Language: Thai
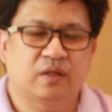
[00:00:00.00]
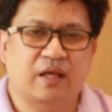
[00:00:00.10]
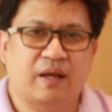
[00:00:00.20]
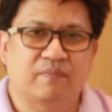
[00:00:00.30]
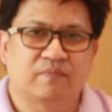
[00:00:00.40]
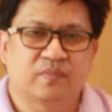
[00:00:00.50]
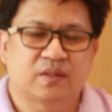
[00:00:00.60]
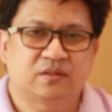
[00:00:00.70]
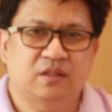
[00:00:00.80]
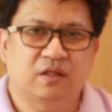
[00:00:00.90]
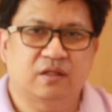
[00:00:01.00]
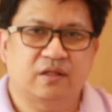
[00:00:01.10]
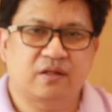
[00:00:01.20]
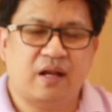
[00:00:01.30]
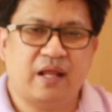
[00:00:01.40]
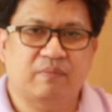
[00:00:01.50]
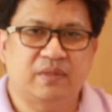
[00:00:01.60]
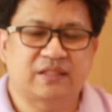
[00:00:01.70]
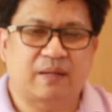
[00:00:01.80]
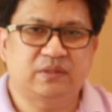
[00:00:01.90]
นะครับซึ่งในระยะแรก
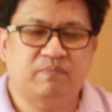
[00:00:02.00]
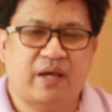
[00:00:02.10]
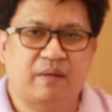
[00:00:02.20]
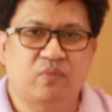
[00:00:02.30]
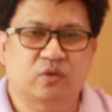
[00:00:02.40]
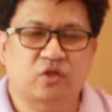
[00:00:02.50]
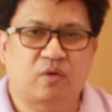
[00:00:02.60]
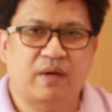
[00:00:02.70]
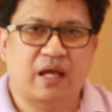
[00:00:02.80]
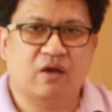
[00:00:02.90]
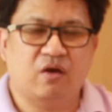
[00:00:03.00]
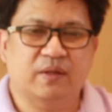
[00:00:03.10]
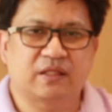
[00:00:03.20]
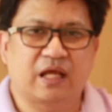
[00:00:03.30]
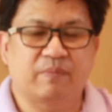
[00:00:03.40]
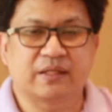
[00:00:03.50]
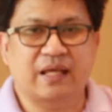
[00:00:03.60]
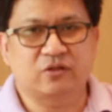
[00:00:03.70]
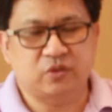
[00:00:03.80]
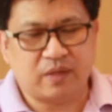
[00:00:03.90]
มี 38 บทต่อมาก็พัฒนาเป็น
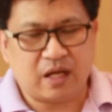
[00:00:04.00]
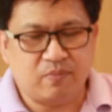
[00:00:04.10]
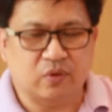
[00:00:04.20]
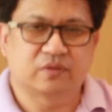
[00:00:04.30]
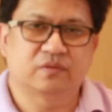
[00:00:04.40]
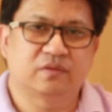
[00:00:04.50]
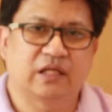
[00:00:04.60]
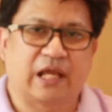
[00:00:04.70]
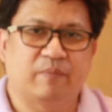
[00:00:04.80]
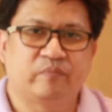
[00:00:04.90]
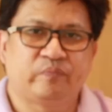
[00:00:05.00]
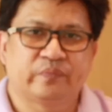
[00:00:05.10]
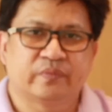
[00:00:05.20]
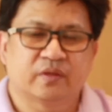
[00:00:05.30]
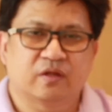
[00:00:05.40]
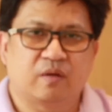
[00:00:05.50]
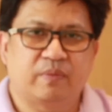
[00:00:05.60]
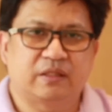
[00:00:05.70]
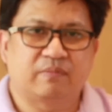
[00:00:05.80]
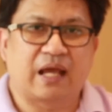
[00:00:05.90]
99 บทนะครับก็
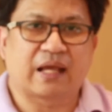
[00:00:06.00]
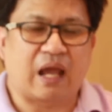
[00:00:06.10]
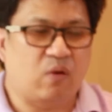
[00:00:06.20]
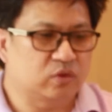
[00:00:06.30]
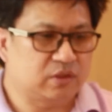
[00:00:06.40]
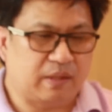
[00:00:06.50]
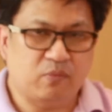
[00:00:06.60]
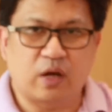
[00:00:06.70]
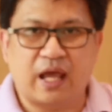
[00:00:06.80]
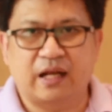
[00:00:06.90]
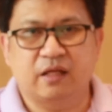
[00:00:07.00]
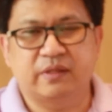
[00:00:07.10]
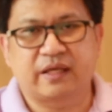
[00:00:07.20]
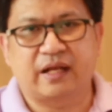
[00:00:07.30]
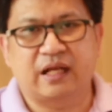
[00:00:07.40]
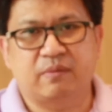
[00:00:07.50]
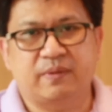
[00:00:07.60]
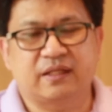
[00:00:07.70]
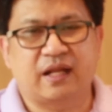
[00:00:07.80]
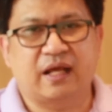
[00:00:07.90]
เป็นตำราเก่าสมัยโบราณ และมีการนำมา
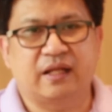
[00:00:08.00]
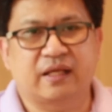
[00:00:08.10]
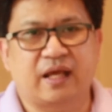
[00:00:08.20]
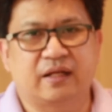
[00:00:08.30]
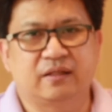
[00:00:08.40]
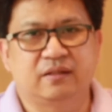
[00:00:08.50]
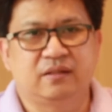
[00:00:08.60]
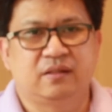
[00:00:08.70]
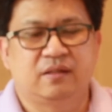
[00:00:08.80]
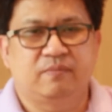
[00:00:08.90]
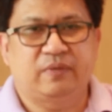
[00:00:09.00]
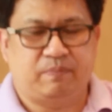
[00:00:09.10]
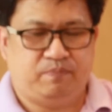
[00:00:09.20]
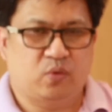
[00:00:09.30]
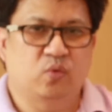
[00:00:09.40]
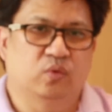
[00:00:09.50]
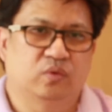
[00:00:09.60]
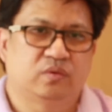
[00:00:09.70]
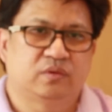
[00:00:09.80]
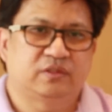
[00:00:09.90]
พัฒนาในการปรับปรุง
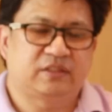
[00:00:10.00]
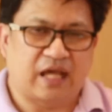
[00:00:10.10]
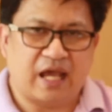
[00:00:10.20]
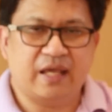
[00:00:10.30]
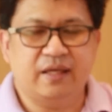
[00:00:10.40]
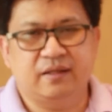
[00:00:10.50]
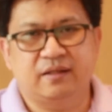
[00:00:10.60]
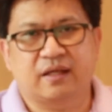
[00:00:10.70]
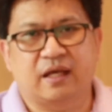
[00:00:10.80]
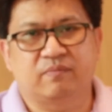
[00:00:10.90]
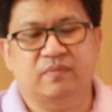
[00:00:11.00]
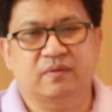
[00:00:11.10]
ใช้นะครับ